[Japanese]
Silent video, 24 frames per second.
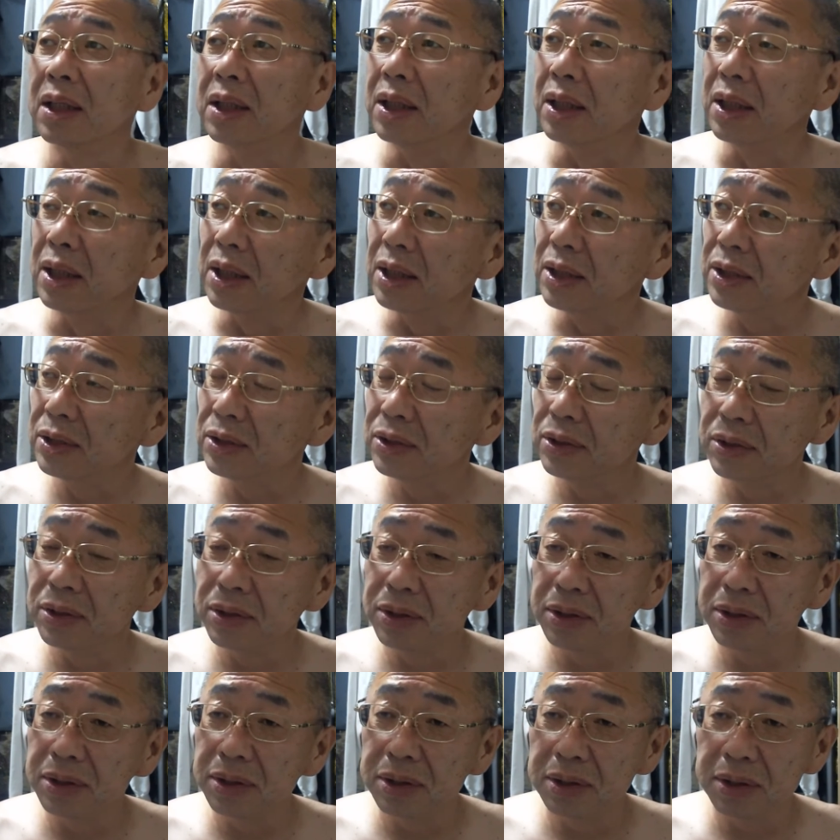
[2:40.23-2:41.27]

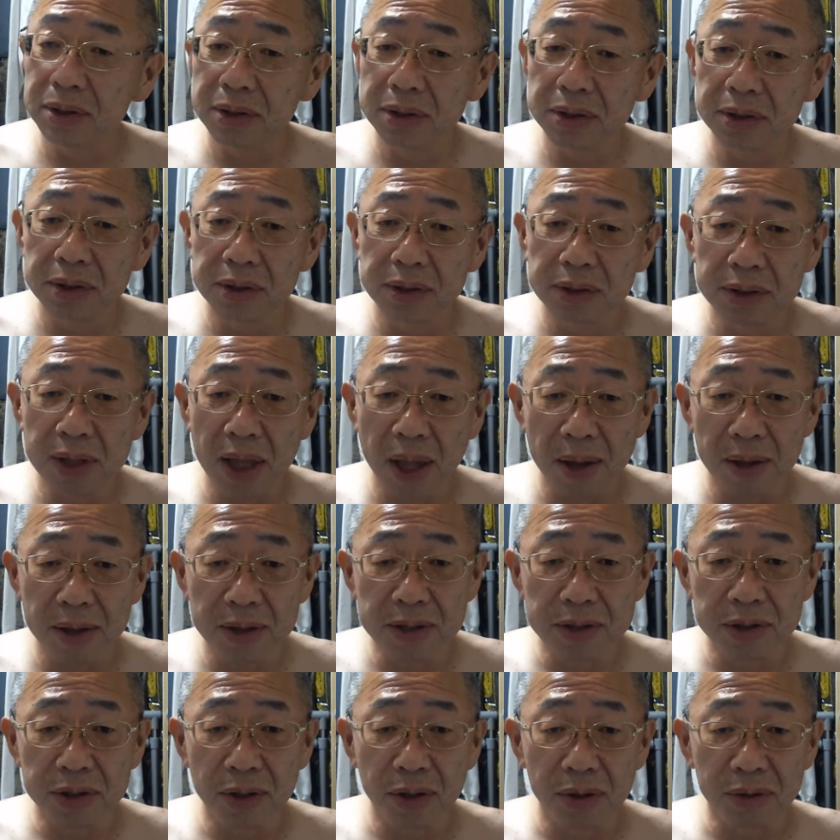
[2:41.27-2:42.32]
20
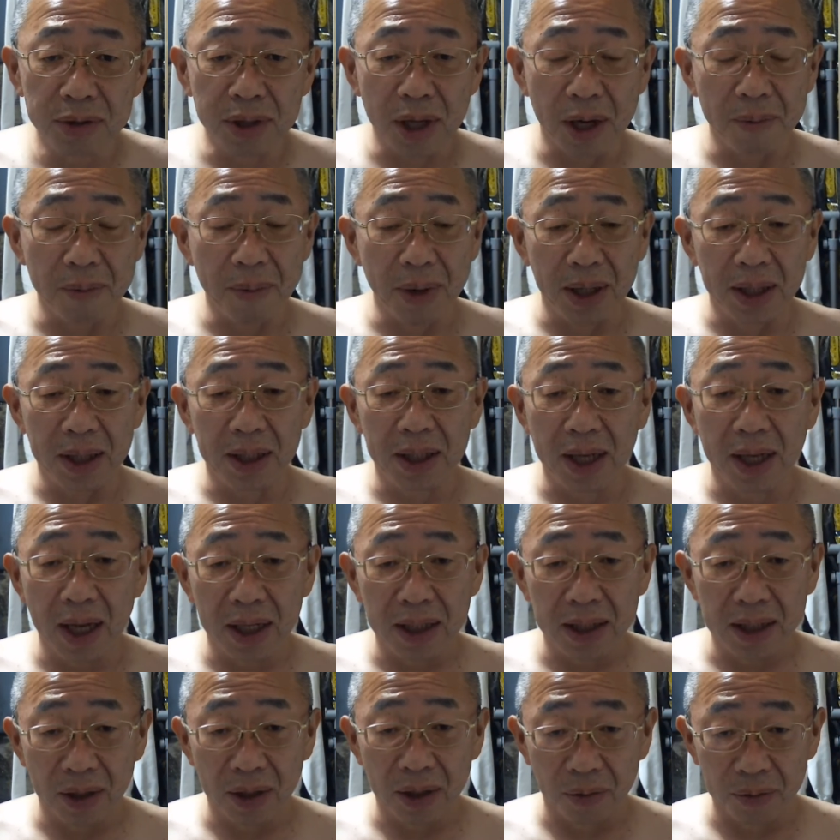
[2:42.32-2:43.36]
年以上ぐらい前1
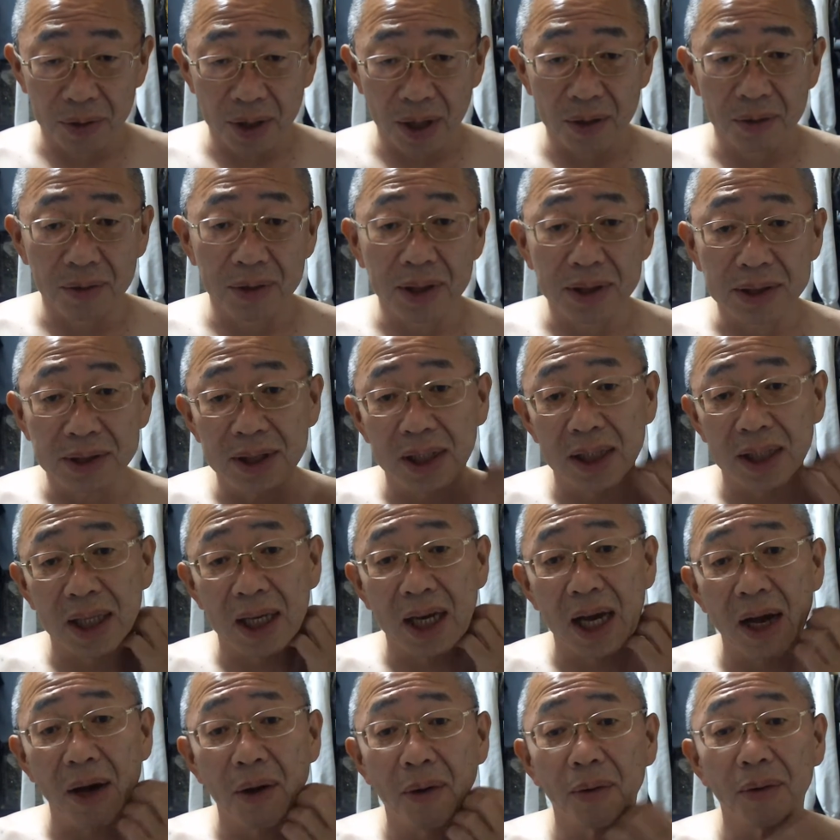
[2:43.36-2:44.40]
回行ったことあるんですねなん
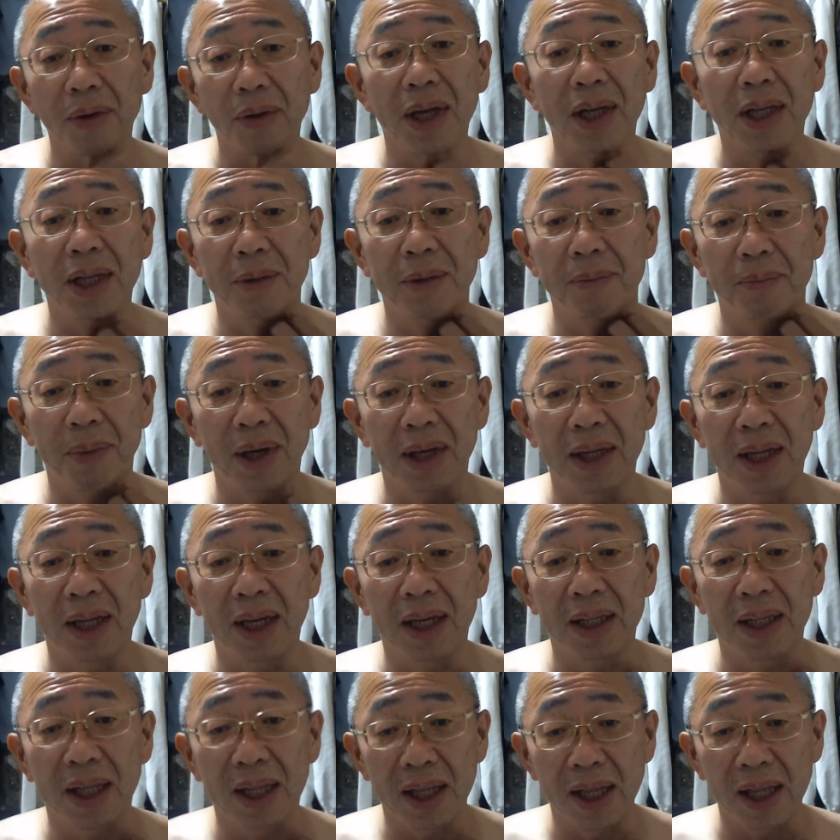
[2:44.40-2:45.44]
かこの辺にいっぱいで
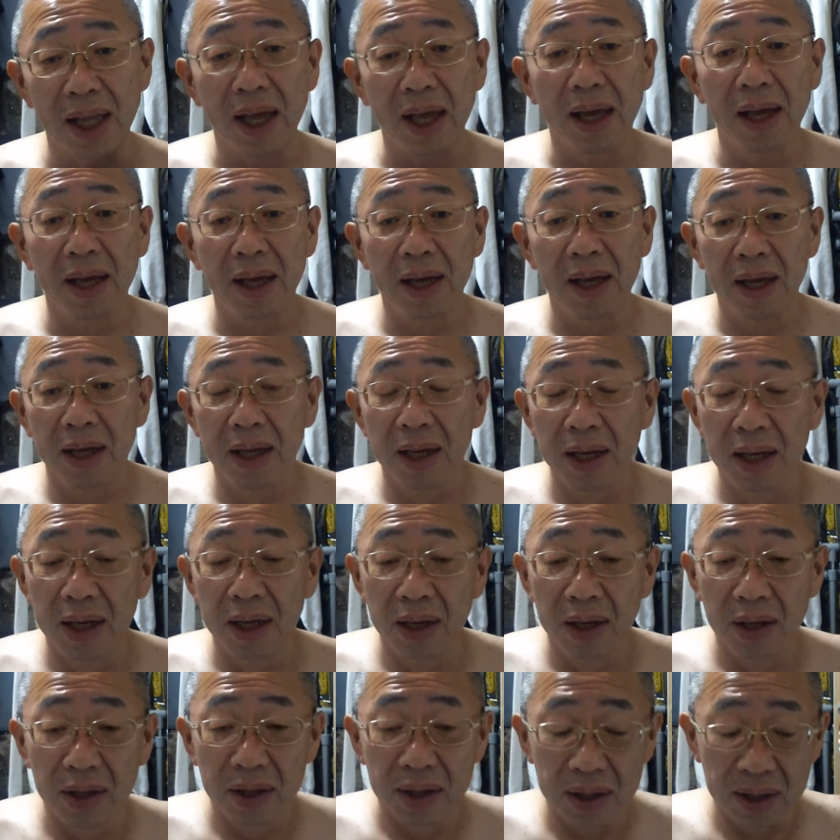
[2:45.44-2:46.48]
きてね
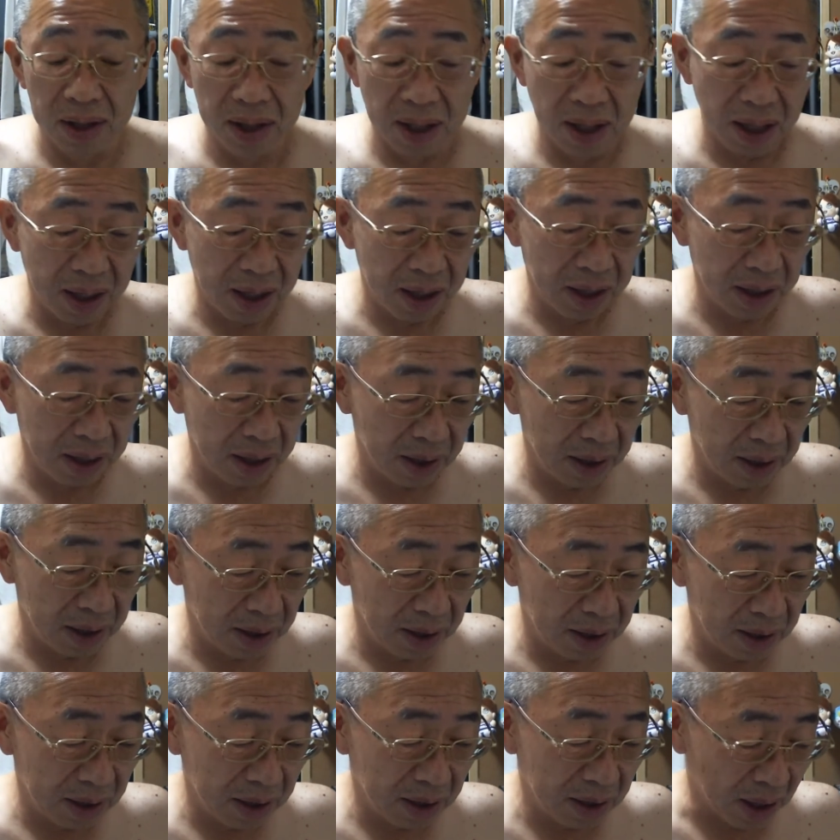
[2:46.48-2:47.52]
で
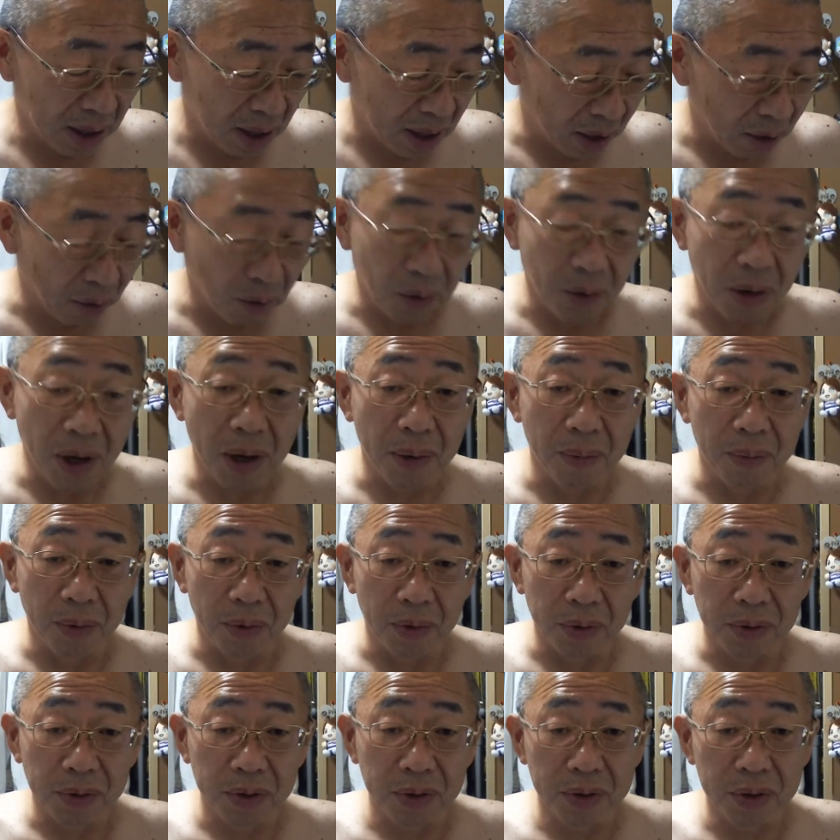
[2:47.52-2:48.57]
行ったらこれは
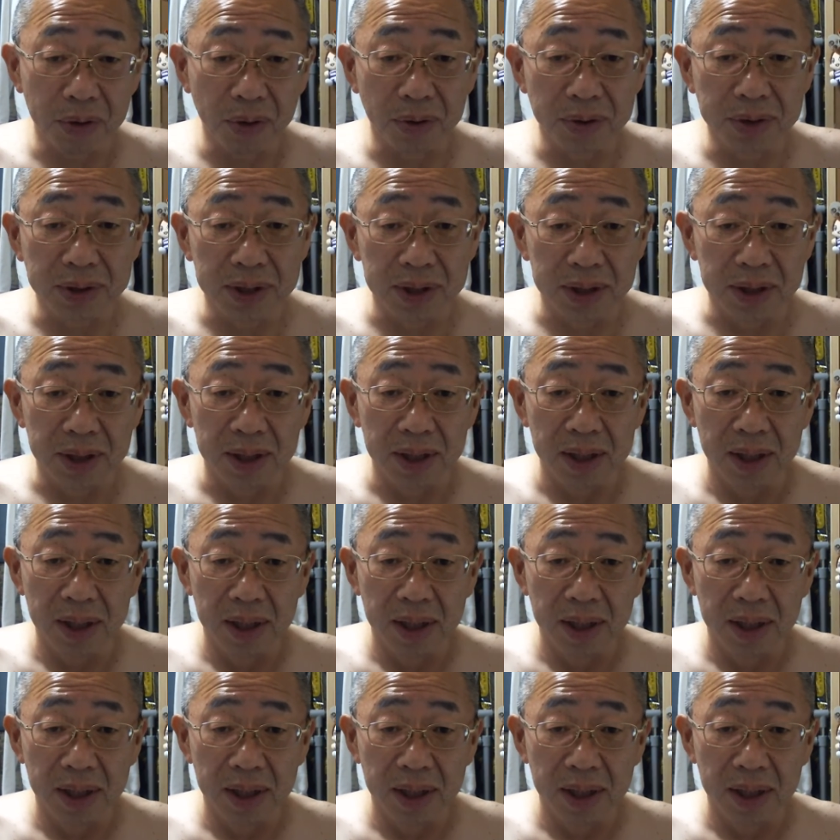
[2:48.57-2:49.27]
もう年